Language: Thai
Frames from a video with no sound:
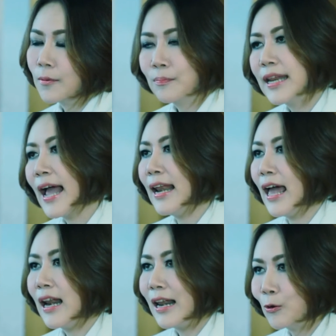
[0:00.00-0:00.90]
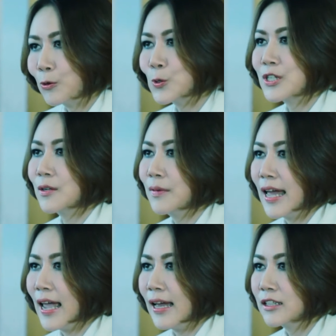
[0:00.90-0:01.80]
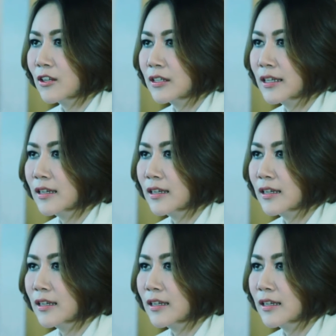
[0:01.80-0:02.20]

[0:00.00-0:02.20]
ไม่ได้แล้ว เราอยู่เฉยไม่ได้แล้วตอนนี้